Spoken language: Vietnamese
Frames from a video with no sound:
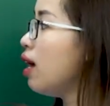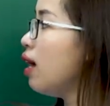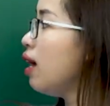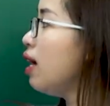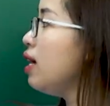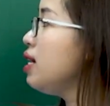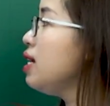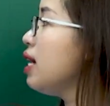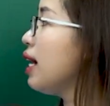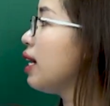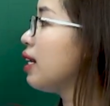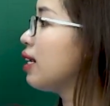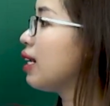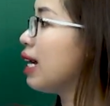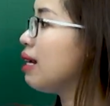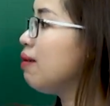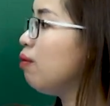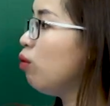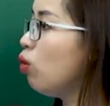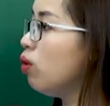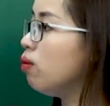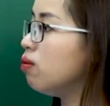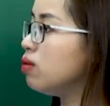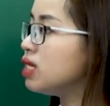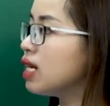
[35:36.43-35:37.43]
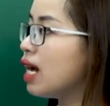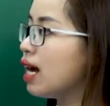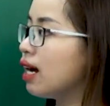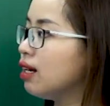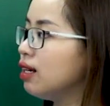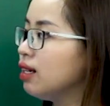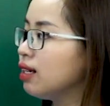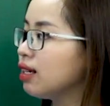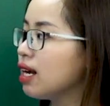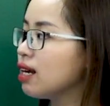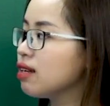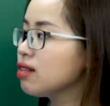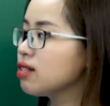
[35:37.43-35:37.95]
Hình ảnh cánh buồm trắng
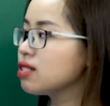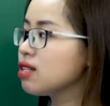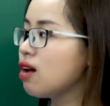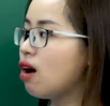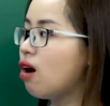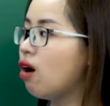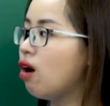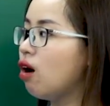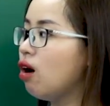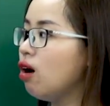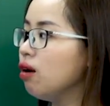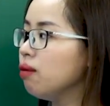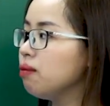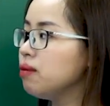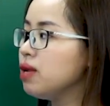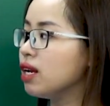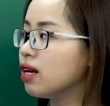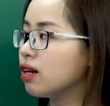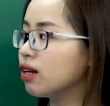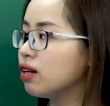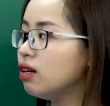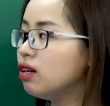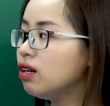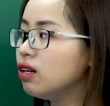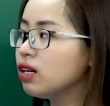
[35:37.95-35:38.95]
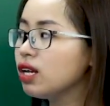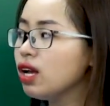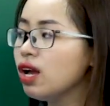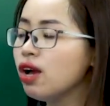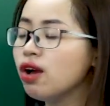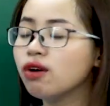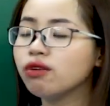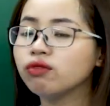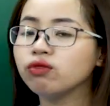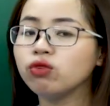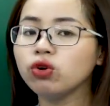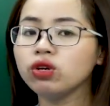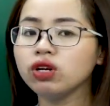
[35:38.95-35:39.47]
căng gió biển khơi
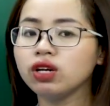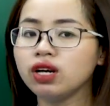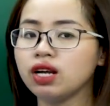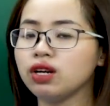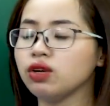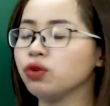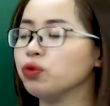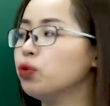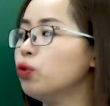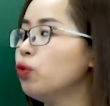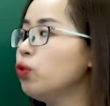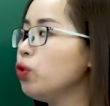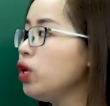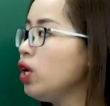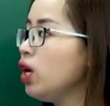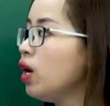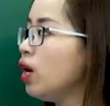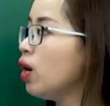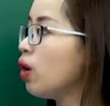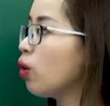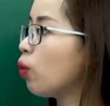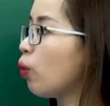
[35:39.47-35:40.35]
vốn gần gũi,